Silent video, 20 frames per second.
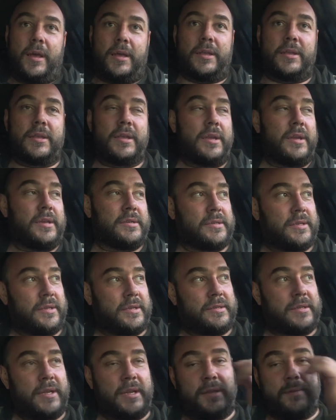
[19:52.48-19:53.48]
Интересный,
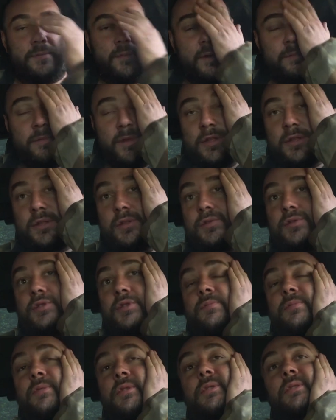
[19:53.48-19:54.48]
кстати, момент
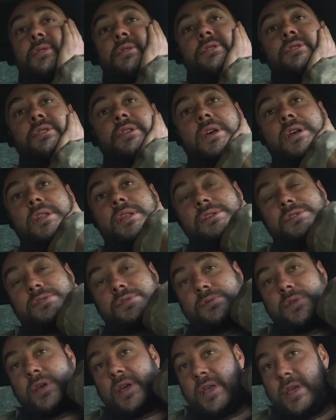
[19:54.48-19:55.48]
тоже был. Когда
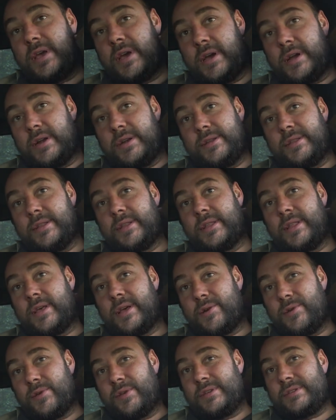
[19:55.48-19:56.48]
сюда ехали, на
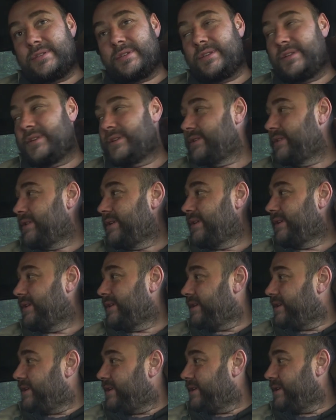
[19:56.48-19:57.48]
дороге сидел
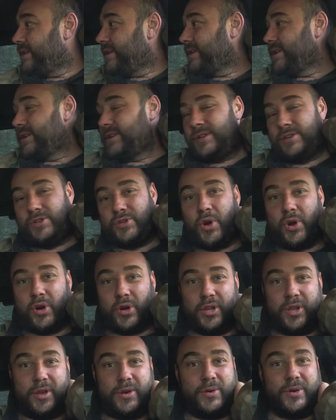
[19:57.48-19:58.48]

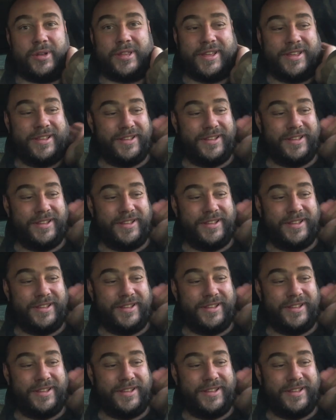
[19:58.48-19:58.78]
черный кот